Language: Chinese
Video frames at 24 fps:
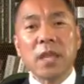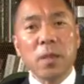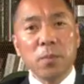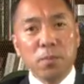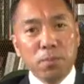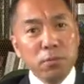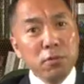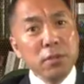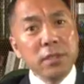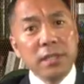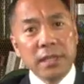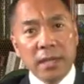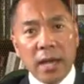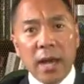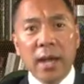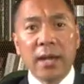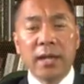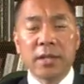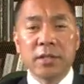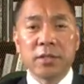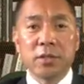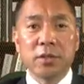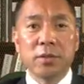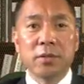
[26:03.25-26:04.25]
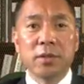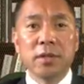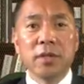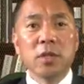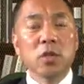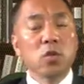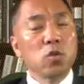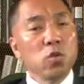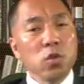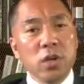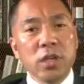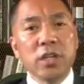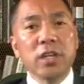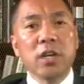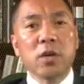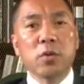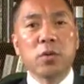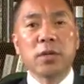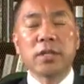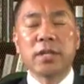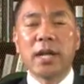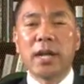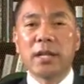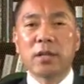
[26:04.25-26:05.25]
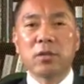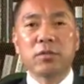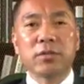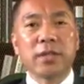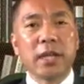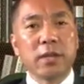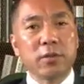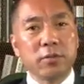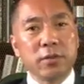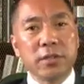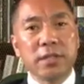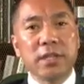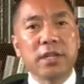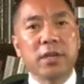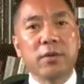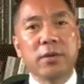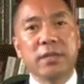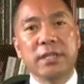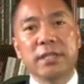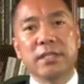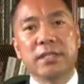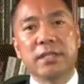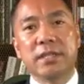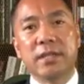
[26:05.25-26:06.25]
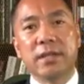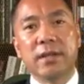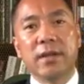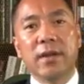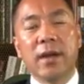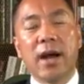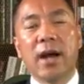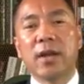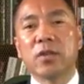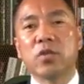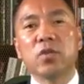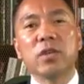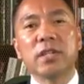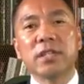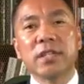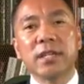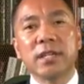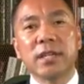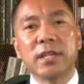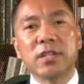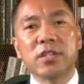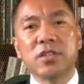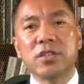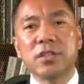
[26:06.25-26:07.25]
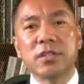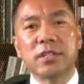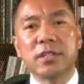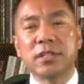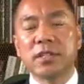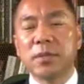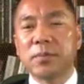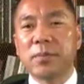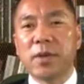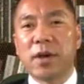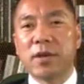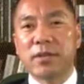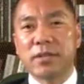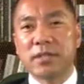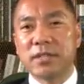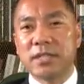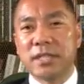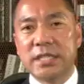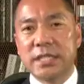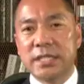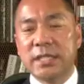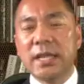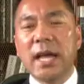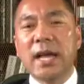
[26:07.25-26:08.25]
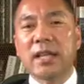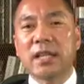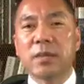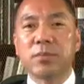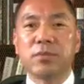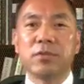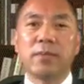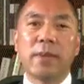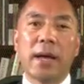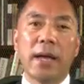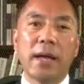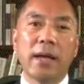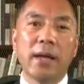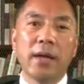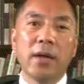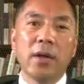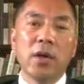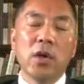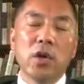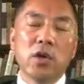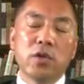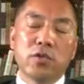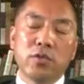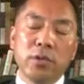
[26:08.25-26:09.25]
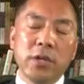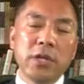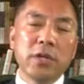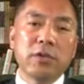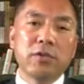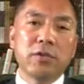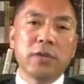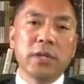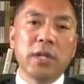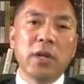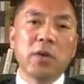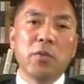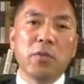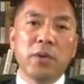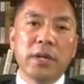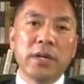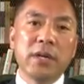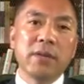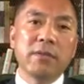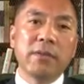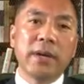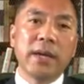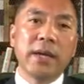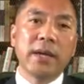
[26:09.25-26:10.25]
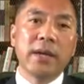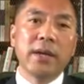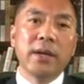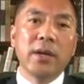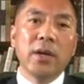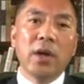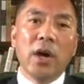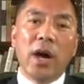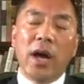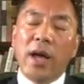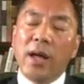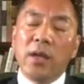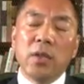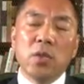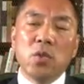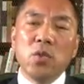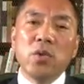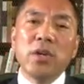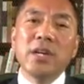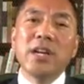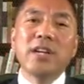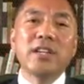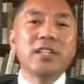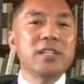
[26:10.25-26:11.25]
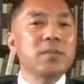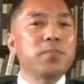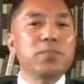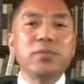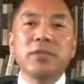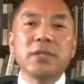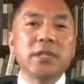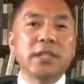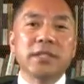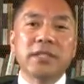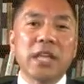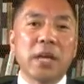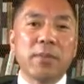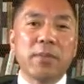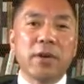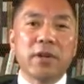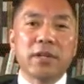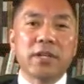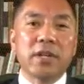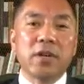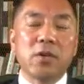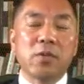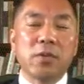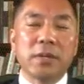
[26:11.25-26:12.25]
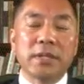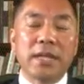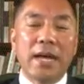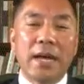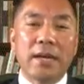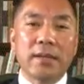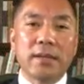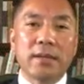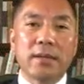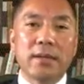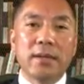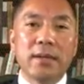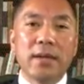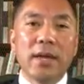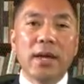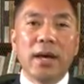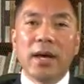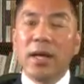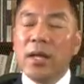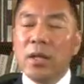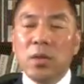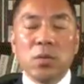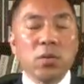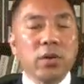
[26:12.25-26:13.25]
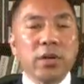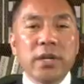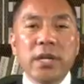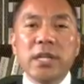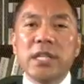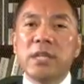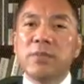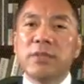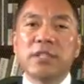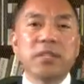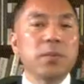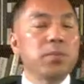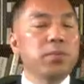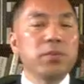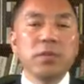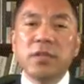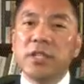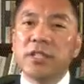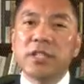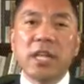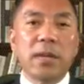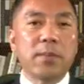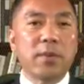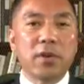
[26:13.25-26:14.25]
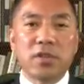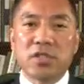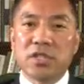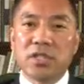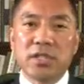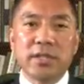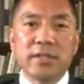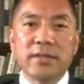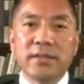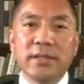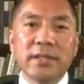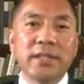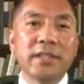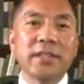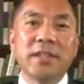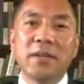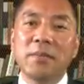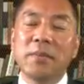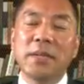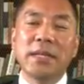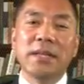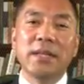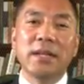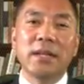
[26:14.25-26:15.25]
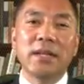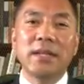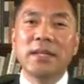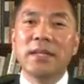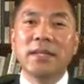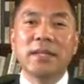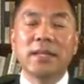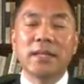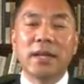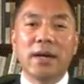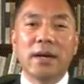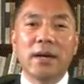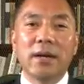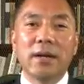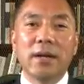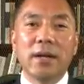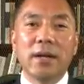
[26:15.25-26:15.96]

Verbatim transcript: 不仅阿联酋，多个国家都在最近和我一起啊，对这个事情是表示极大的不满。所以说呢，我认为。很多人是不能代表这个国家的，很多人你们是不能代表十四亿人民的利益的。